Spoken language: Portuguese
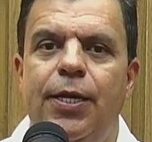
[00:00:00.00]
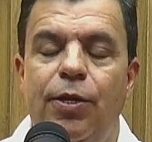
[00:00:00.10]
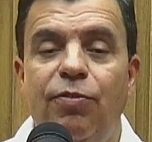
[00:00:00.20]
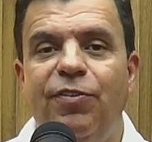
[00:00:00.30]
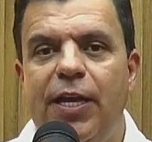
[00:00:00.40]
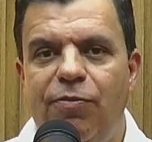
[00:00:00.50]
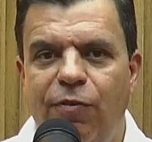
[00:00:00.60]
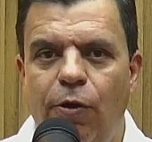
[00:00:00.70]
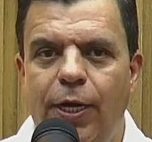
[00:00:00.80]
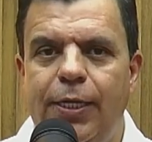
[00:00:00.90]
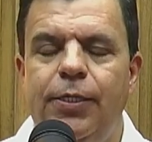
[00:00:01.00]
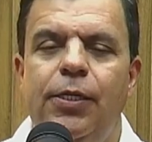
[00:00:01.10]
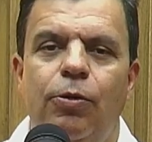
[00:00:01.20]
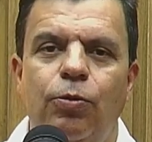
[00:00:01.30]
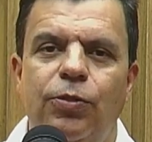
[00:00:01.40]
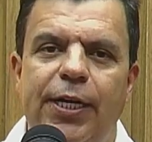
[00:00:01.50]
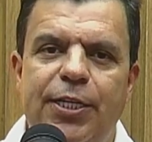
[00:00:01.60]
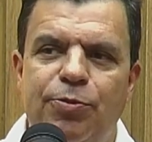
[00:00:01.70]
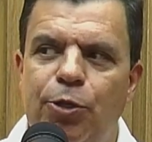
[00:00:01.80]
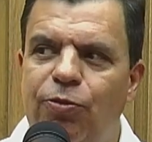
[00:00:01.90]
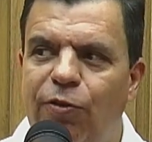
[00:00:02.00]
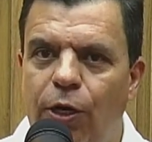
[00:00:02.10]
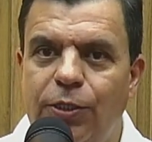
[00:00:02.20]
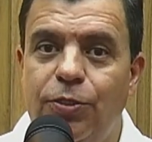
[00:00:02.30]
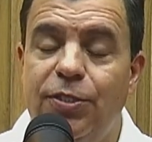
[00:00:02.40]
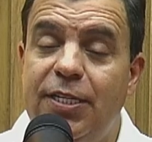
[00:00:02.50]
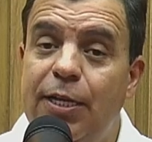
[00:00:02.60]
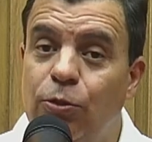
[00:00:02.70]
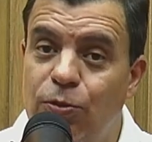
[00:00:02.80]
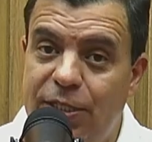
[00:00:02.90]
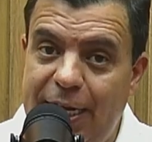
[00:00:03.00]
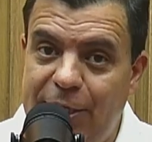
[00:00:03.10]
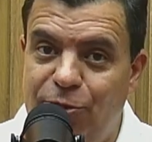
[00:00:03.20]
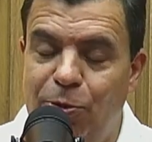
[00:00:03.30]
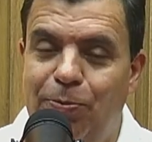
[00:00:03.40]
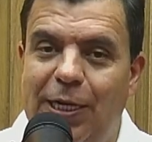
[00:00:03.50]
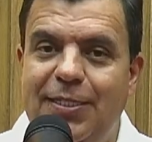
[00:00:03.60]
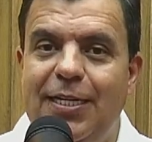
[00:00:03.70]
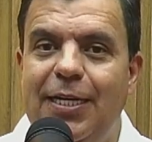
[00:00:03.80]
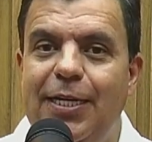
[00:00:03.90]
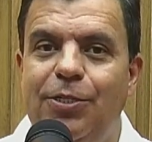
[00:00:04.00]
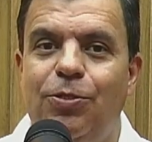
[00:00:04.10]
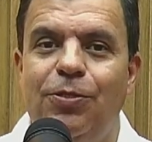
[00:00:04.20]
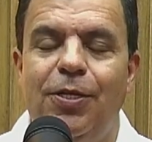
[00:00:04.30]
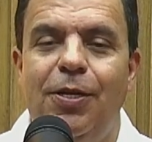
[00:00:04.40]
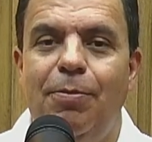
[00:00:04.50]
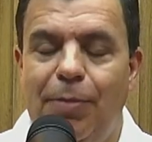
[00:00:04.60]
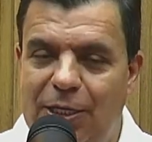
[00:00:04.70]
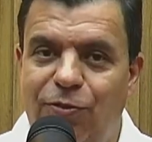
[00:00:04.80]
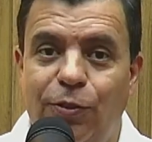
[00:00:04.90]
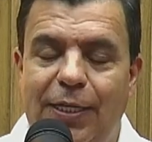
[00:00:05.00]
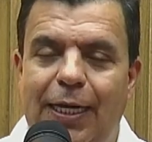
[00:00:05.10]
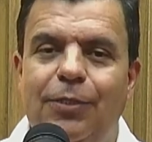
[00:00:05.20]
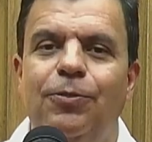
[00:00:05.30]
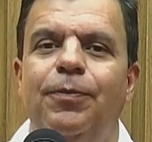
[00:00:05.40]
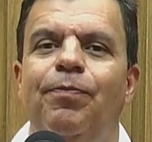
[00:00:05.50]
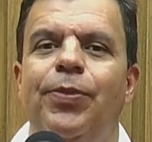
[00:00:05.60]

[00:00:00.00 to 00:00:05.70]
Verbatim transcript: eu fiquei fora com 3 mil votos, sendo o sétimo mais eleito, mais votado,